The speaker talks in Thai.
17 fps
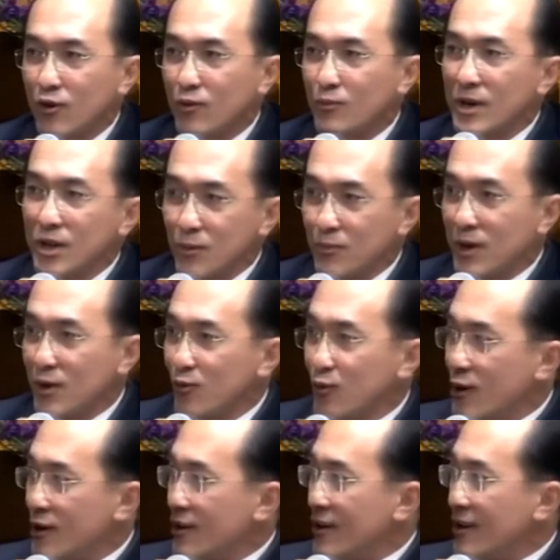ไม่ต้องไปห่
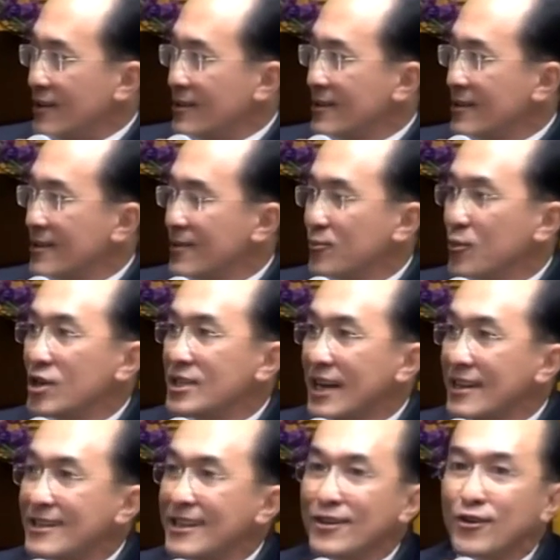วงหรอก บริษั
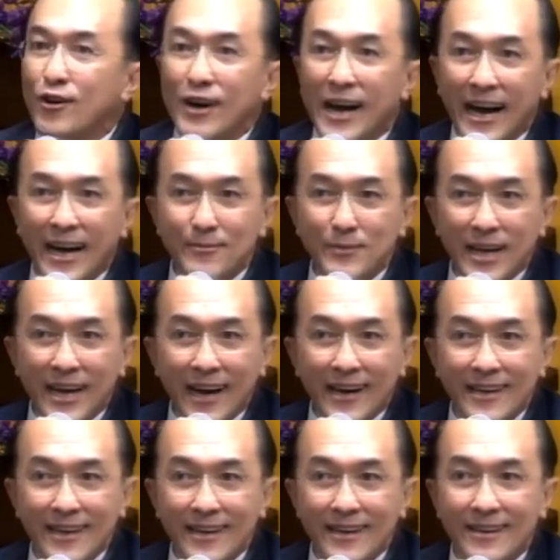ทนี้ก็ขายไม่ได้
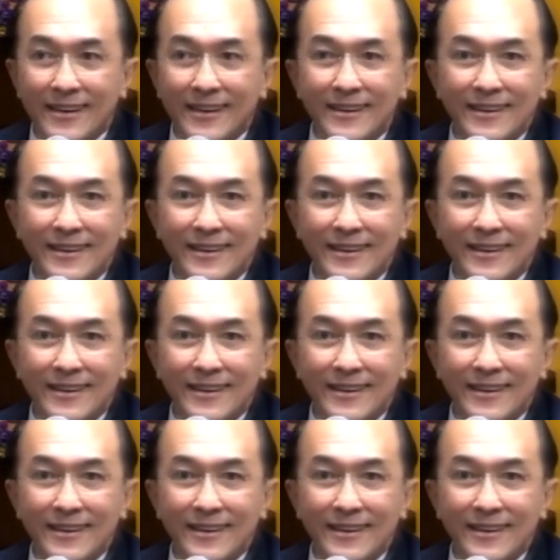เอง